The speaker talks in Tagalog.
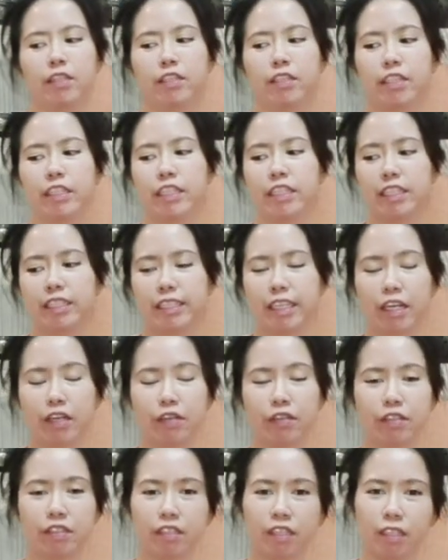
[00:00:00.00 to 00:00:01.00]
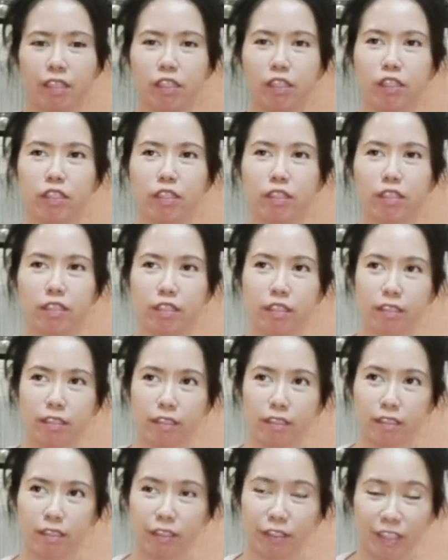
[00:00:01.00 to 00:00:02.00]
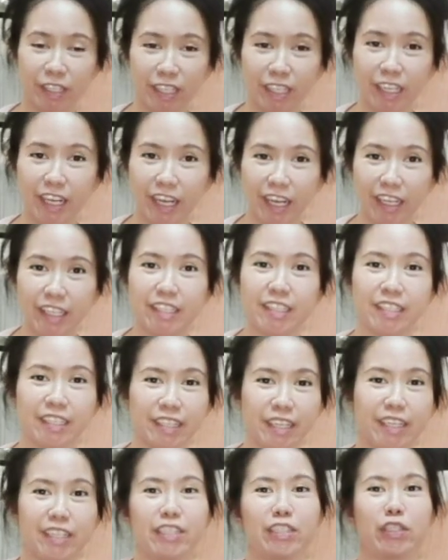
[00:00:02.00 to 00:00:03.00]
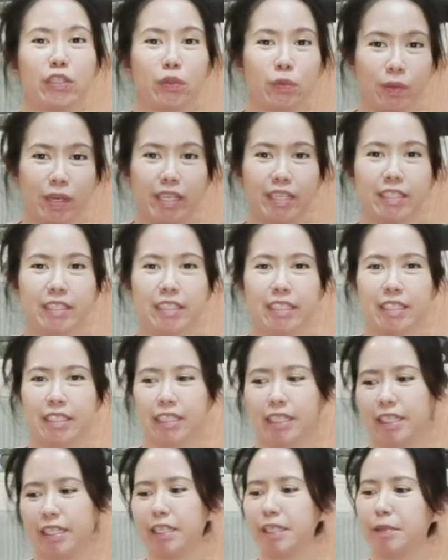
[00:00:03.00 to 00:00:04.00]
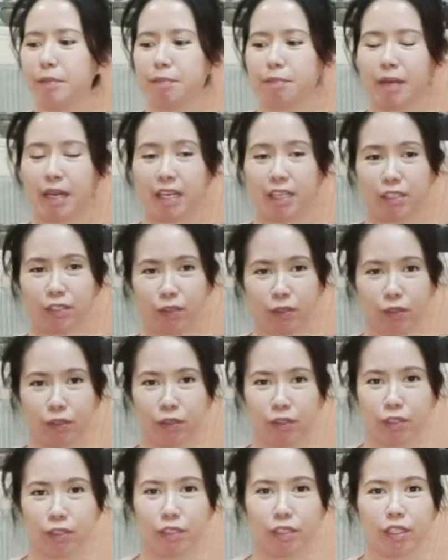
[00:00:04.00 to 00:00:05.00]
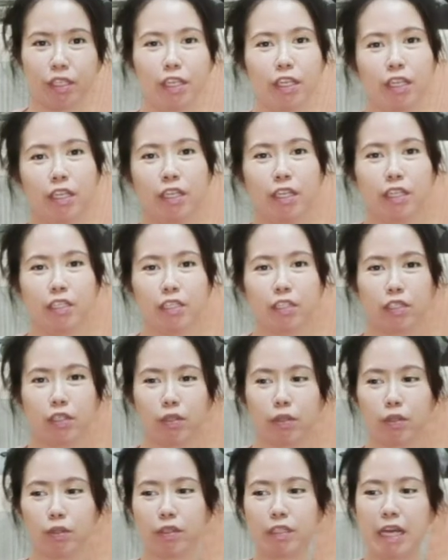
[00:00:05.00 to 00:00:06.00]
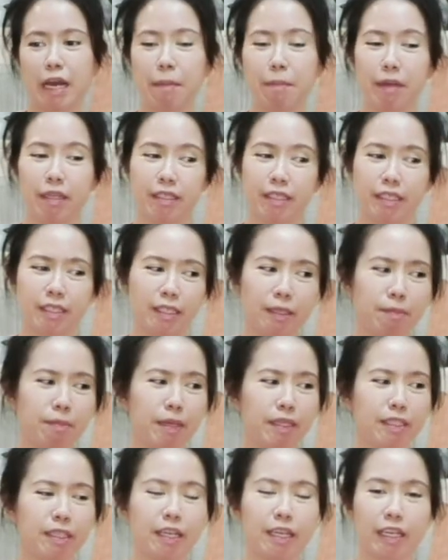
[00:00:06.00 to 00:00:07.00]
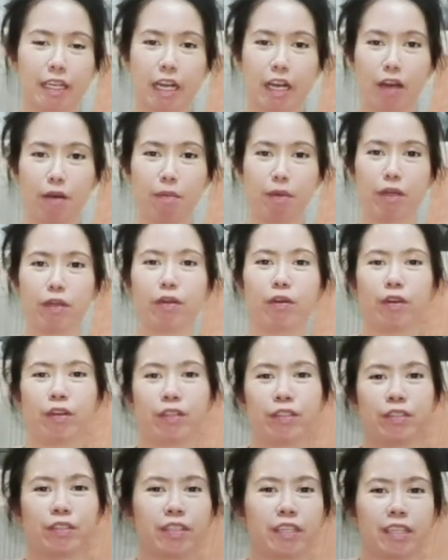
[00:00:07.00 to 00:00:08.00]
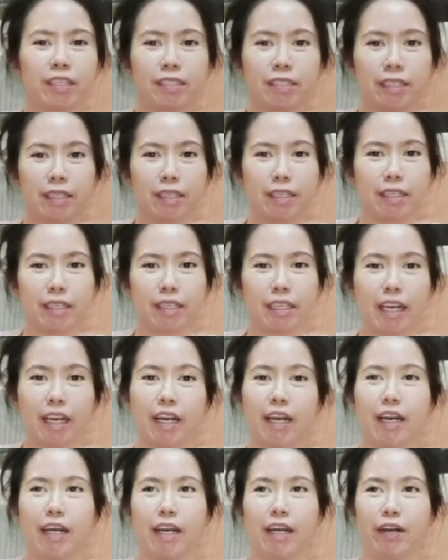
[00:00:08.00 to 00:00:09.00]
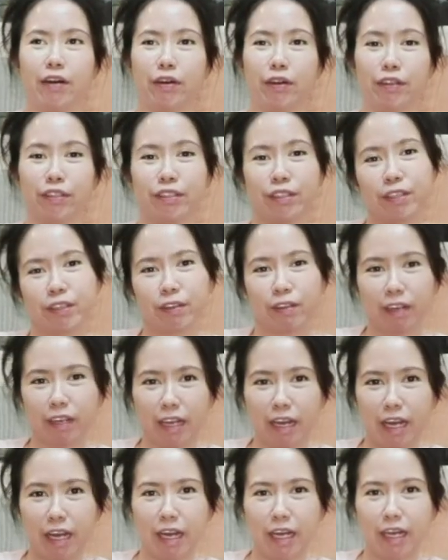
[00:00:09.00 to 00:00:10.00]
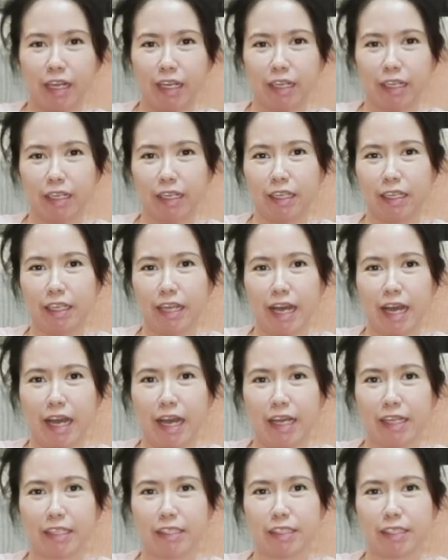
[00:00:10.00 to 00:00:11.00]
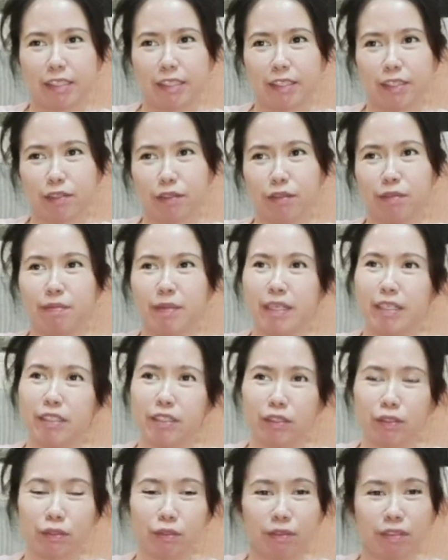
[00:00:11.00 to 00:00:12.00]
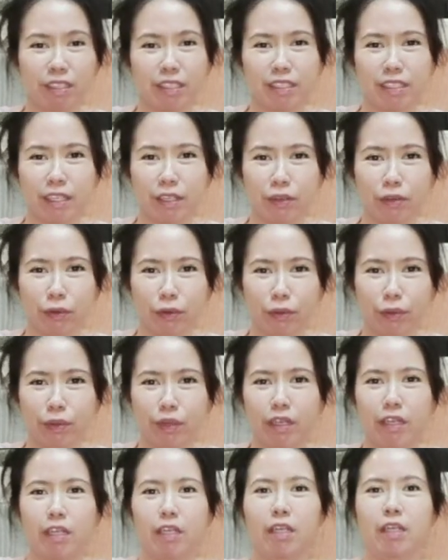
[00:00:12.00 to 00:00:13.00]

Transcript: 3,323 pesos. So, dapat hindi pa talaga ako mag-order kasi kaka-order ko lang last two, parang two weeks ago